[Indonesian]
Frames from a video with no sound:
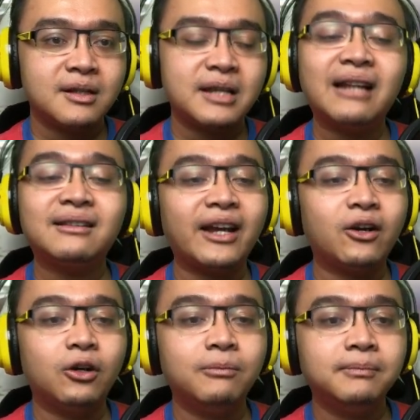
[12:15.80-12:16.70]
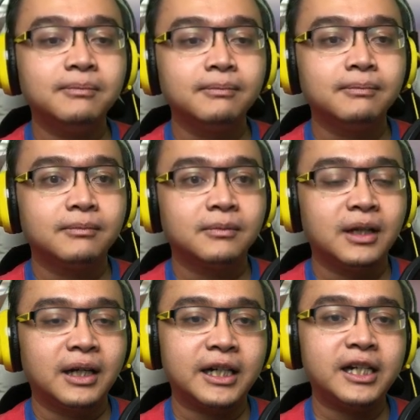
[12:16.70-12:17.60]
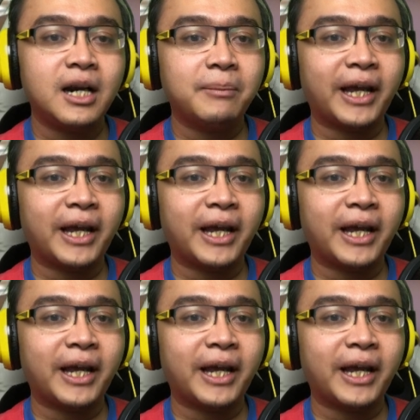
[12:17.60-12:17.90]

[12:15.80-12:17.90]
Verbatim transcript: Santai Om. Rini dan